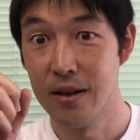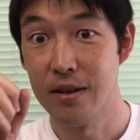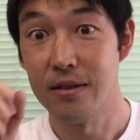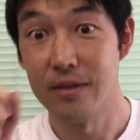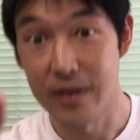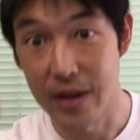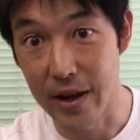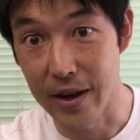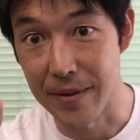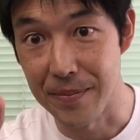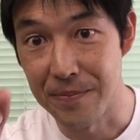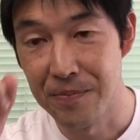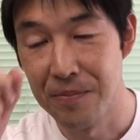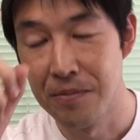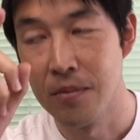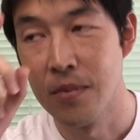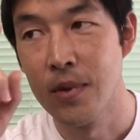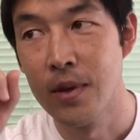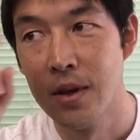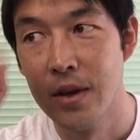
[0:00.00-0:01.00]
で、
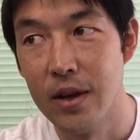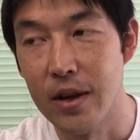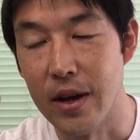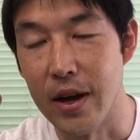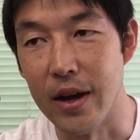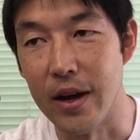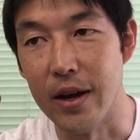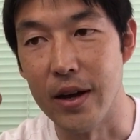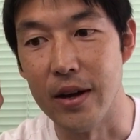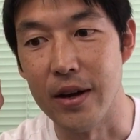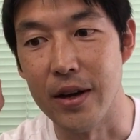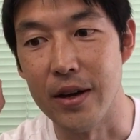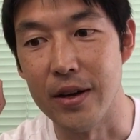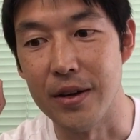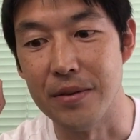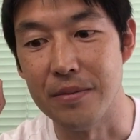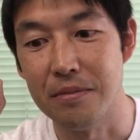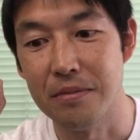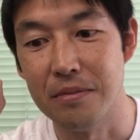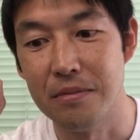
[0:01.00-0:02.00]

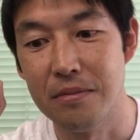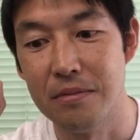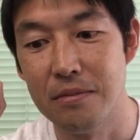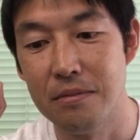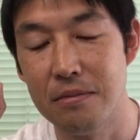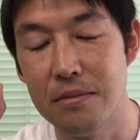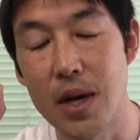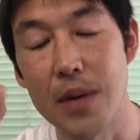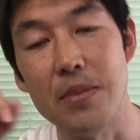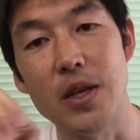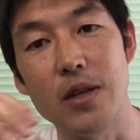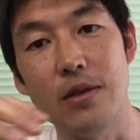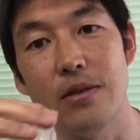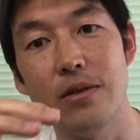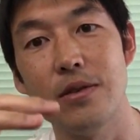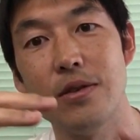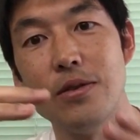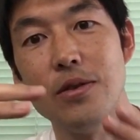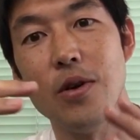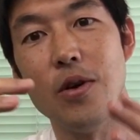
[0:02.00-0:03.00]
えー、まあ3
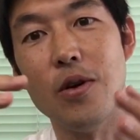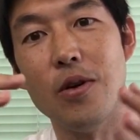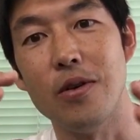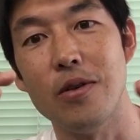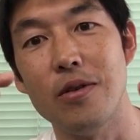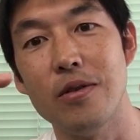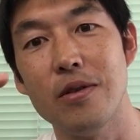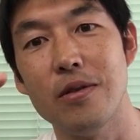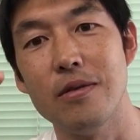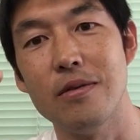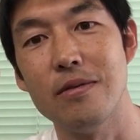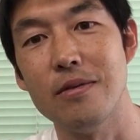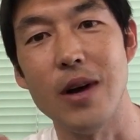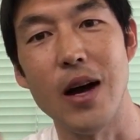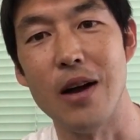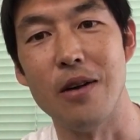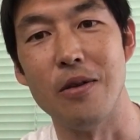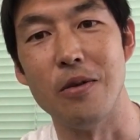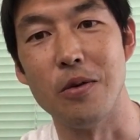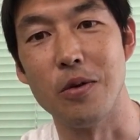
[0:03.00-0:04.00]
つの
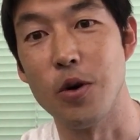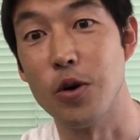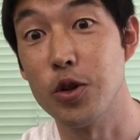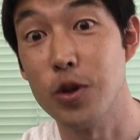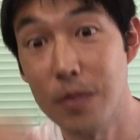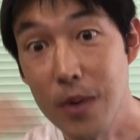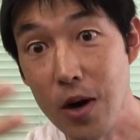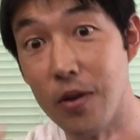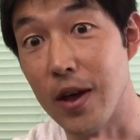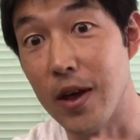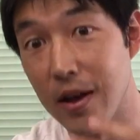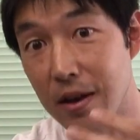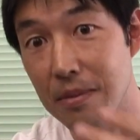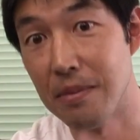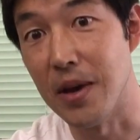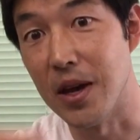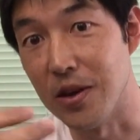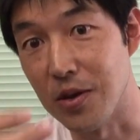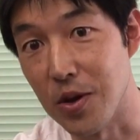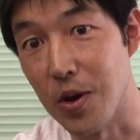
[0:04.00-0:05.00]
あの言葉をね
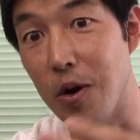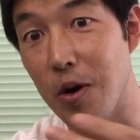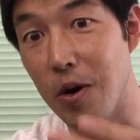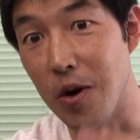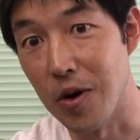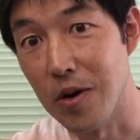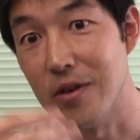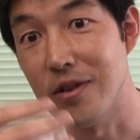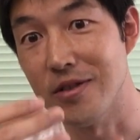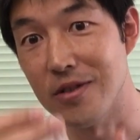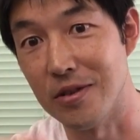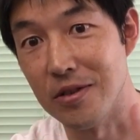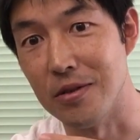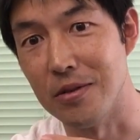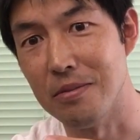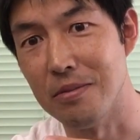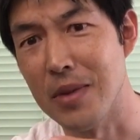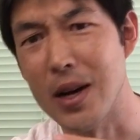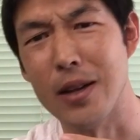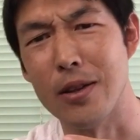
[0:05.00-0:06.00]
勉強する
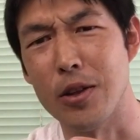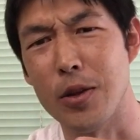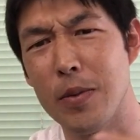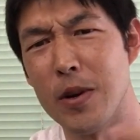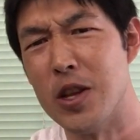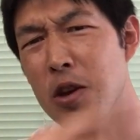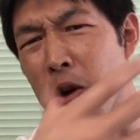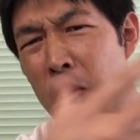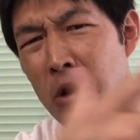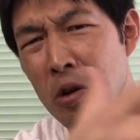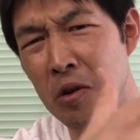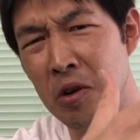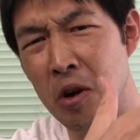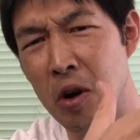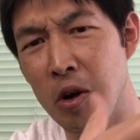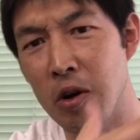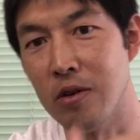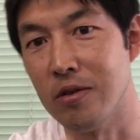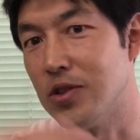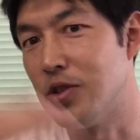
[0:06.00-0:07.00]
まあ例えば日本
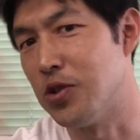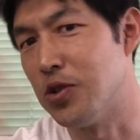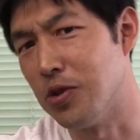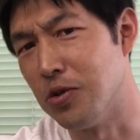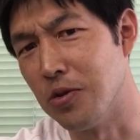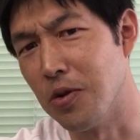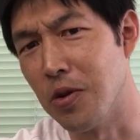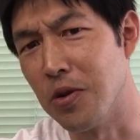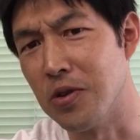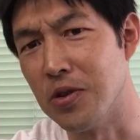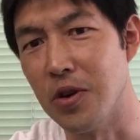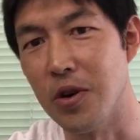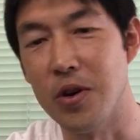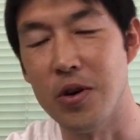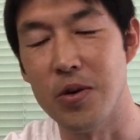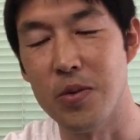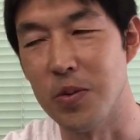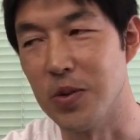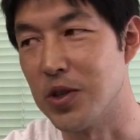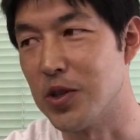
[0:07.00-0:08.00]
語中国
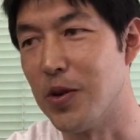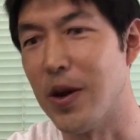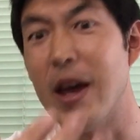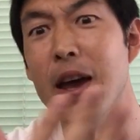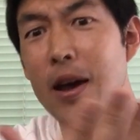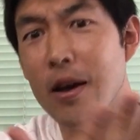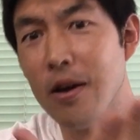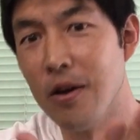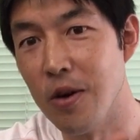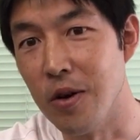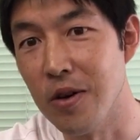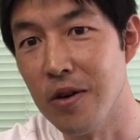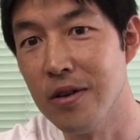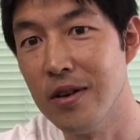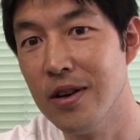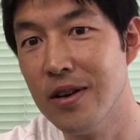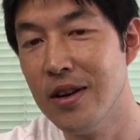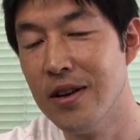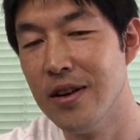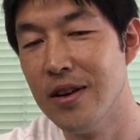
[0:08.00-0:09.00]
語もしくは英語
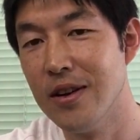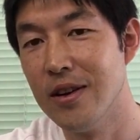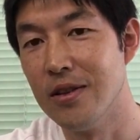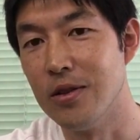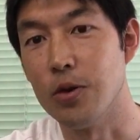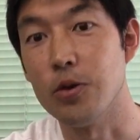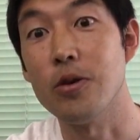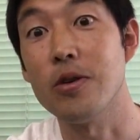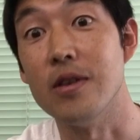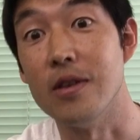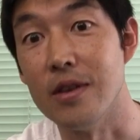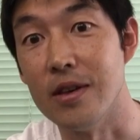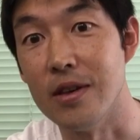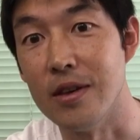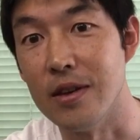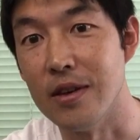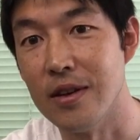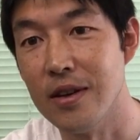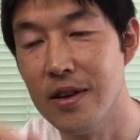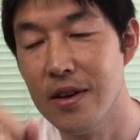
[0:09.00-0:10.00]
の時
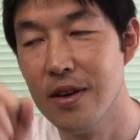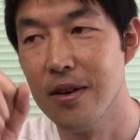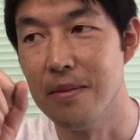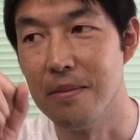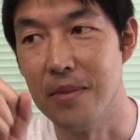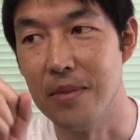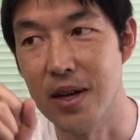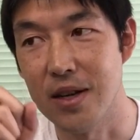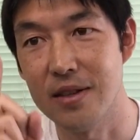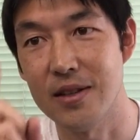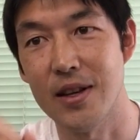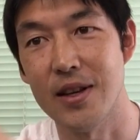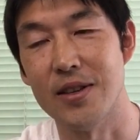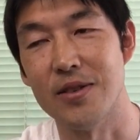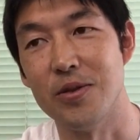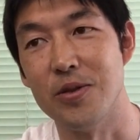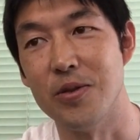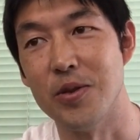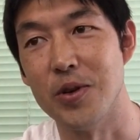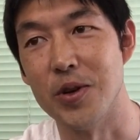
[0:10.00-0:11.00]
にマスター
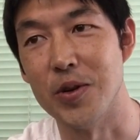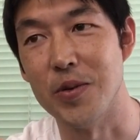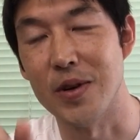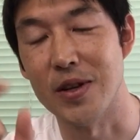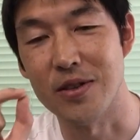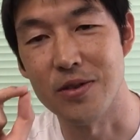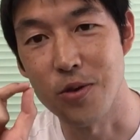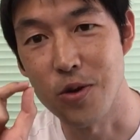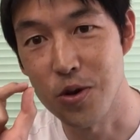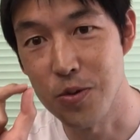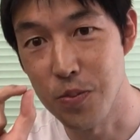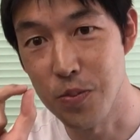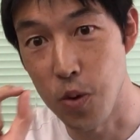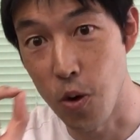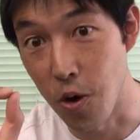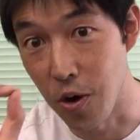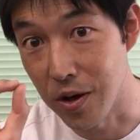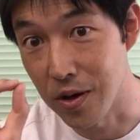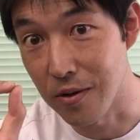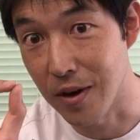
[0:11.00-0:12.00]
するのにはすごく
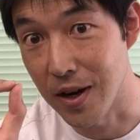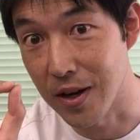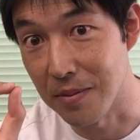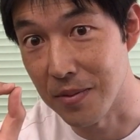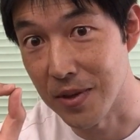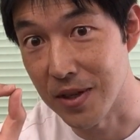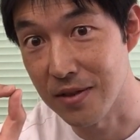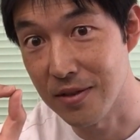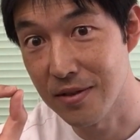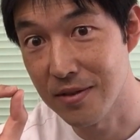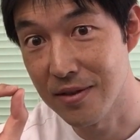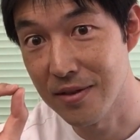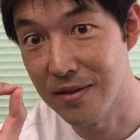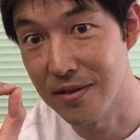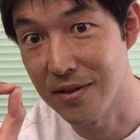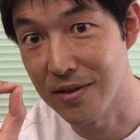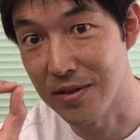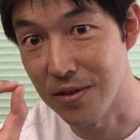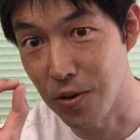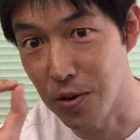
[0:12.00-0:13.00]
ポイントがあります
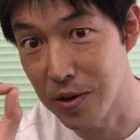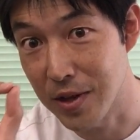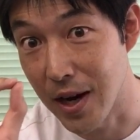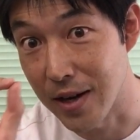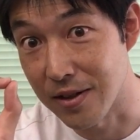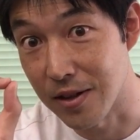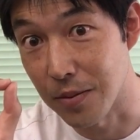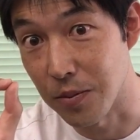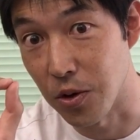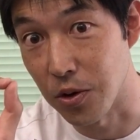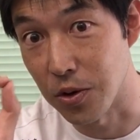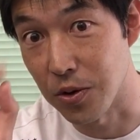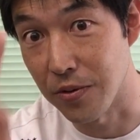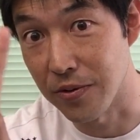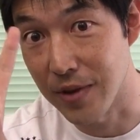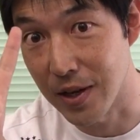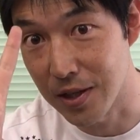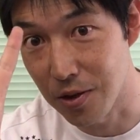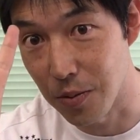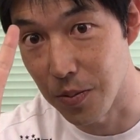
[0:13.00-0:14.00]
すごく大切なポイント
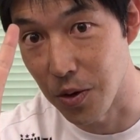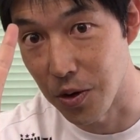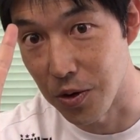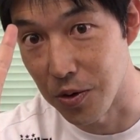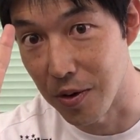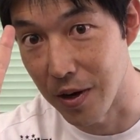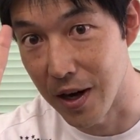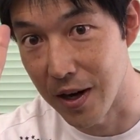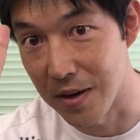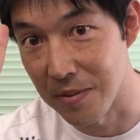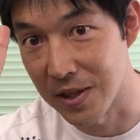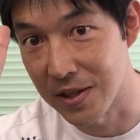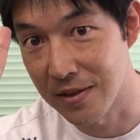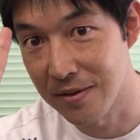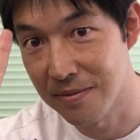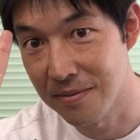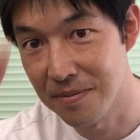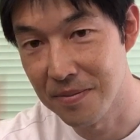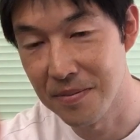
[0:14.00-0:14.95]
2つのポイントがあります